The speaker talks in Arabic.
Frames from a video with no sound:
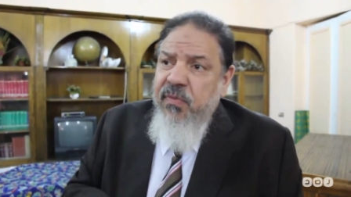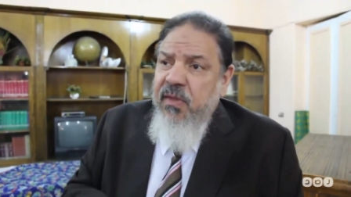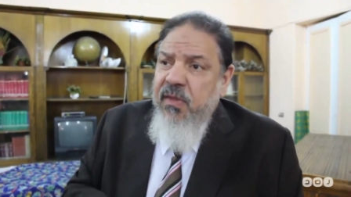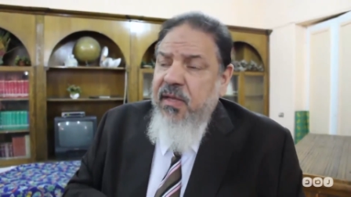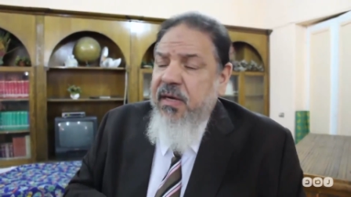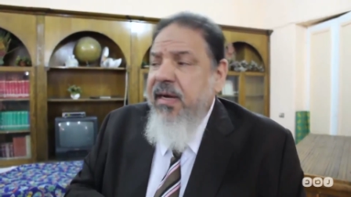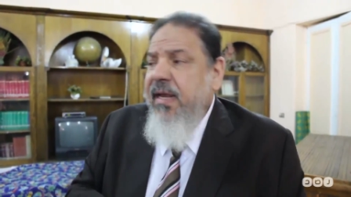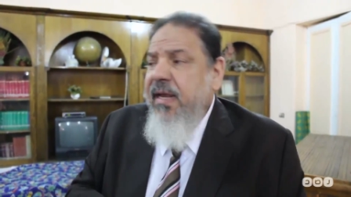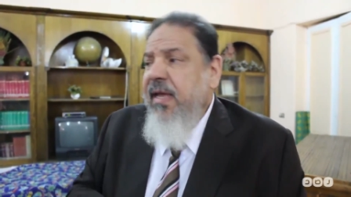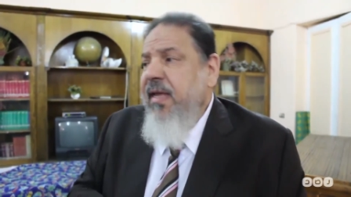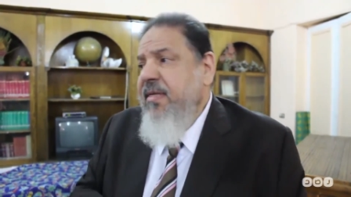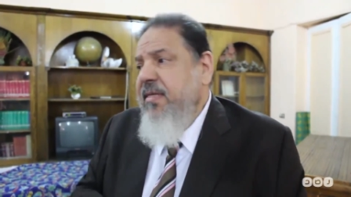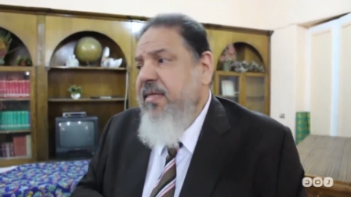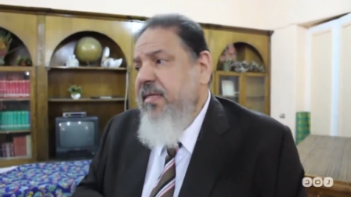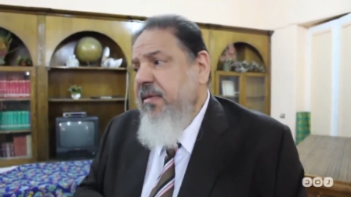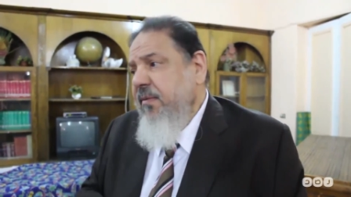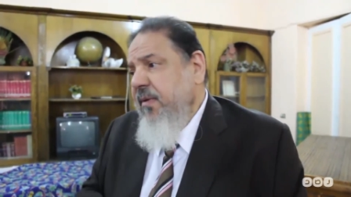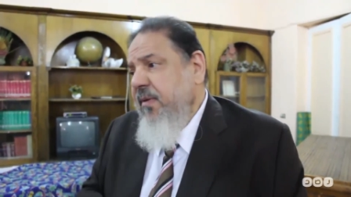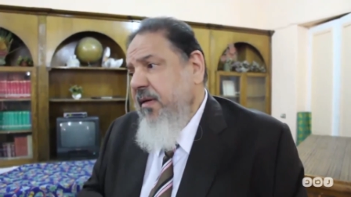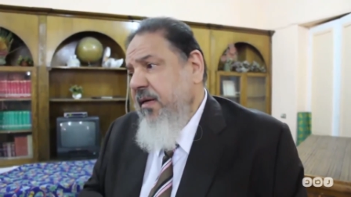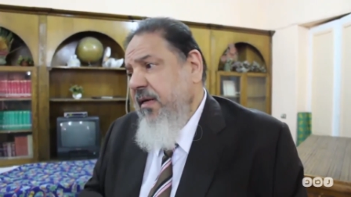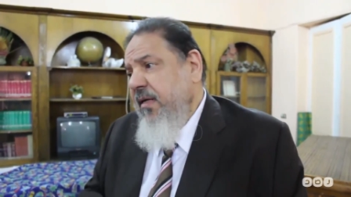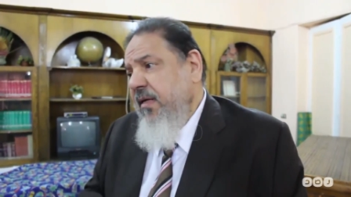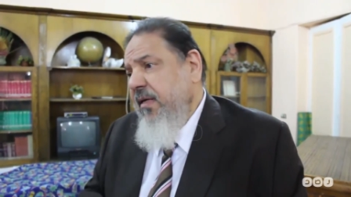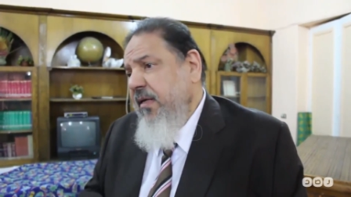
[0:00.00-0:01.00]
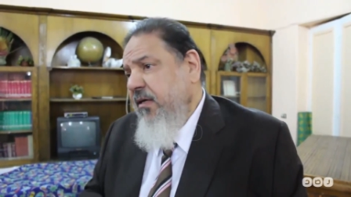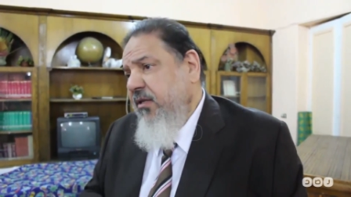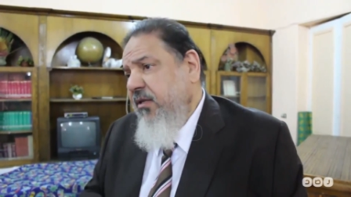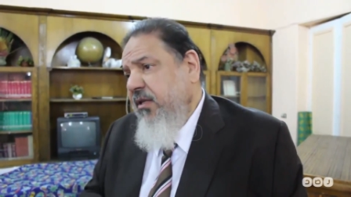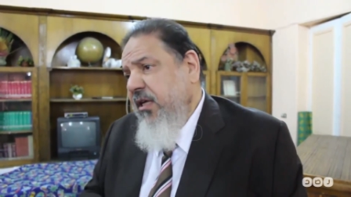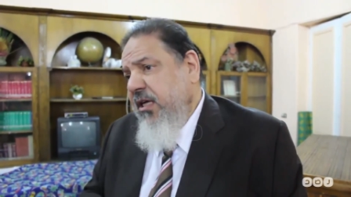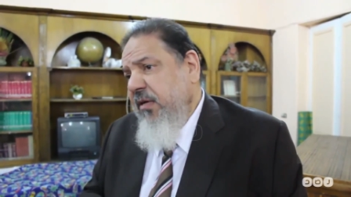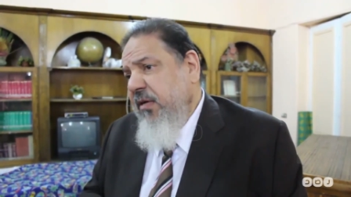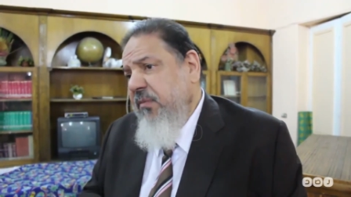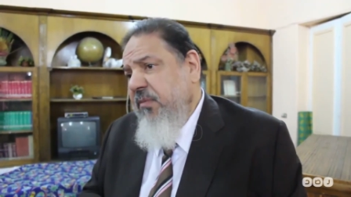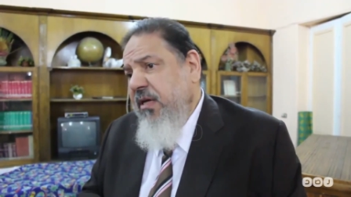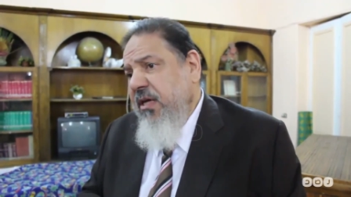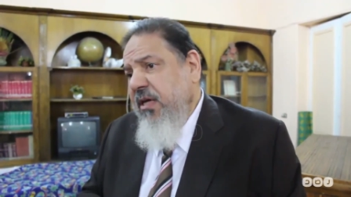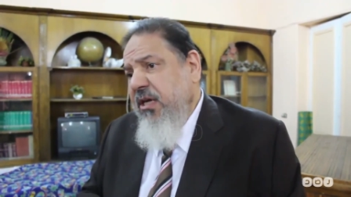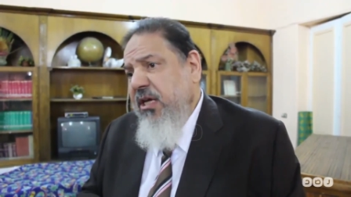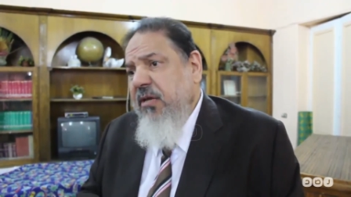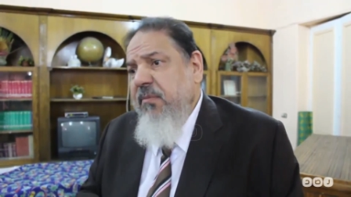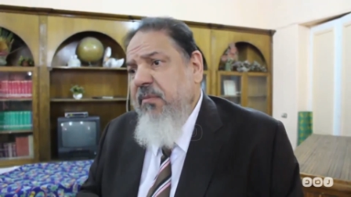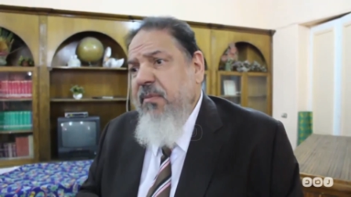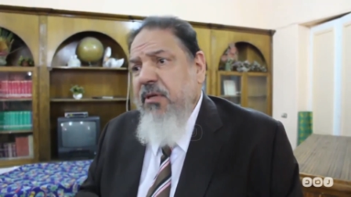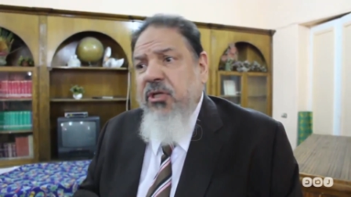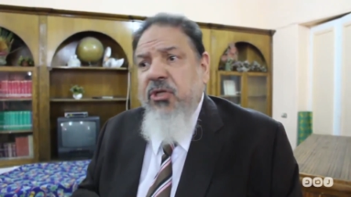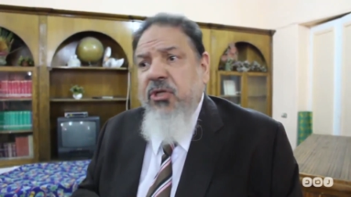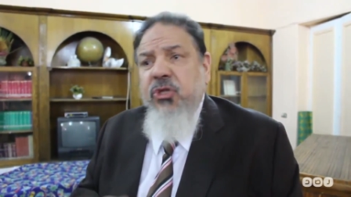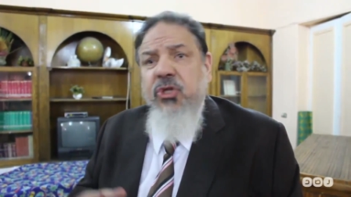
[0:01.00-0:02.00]
لازم اللي يرتكب جريمه
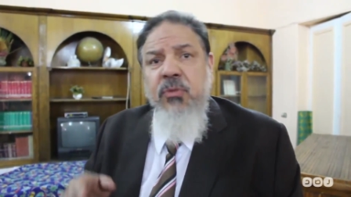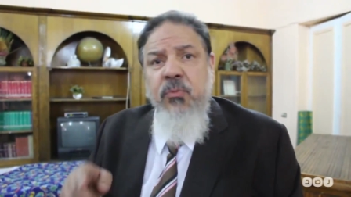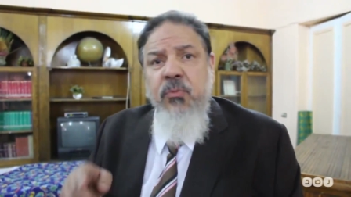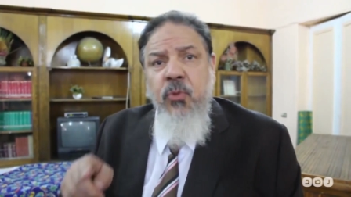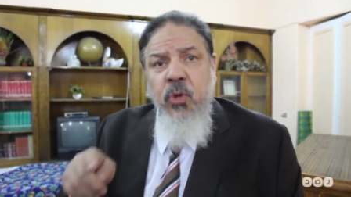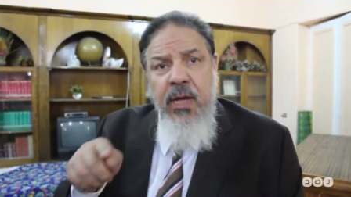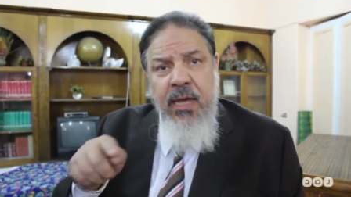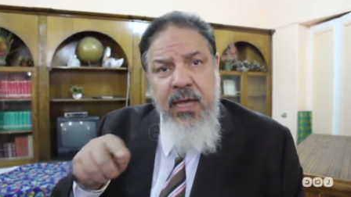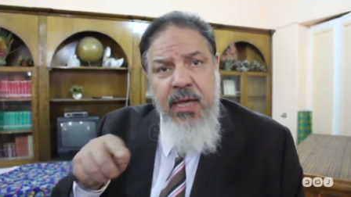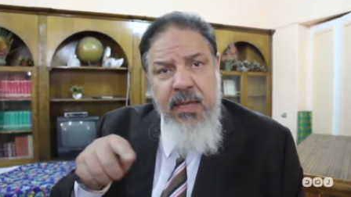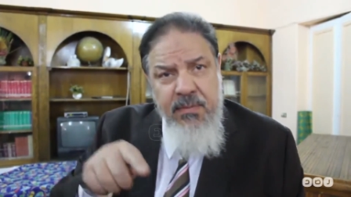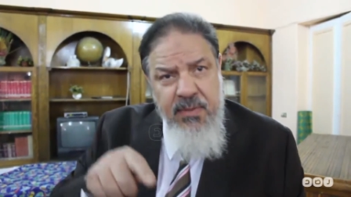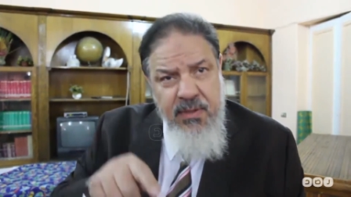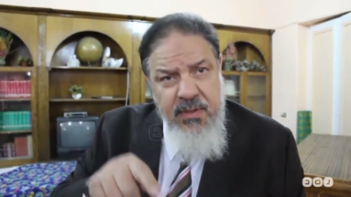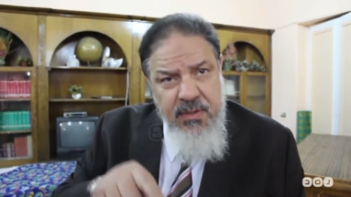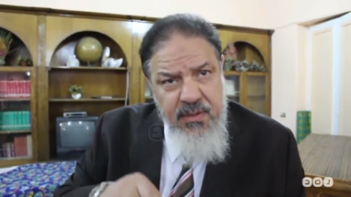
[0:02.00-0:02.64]
ضد محامي